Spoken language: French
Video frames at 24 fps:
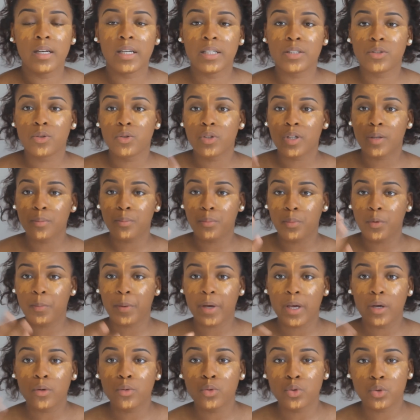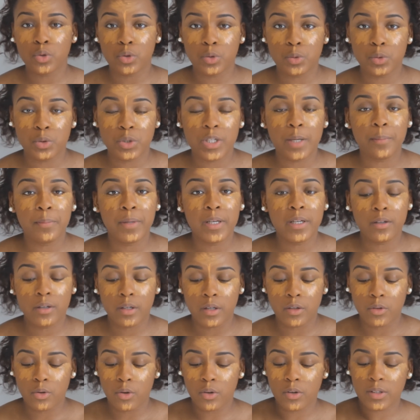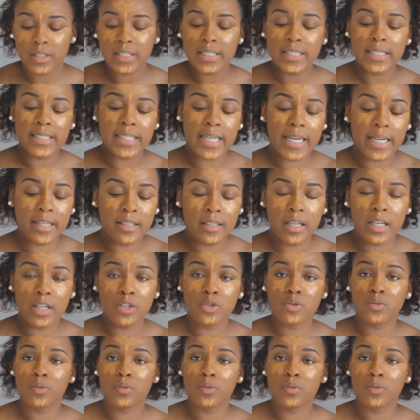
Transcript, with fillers: les zones à peu près où j'applique de l'anti-cerne et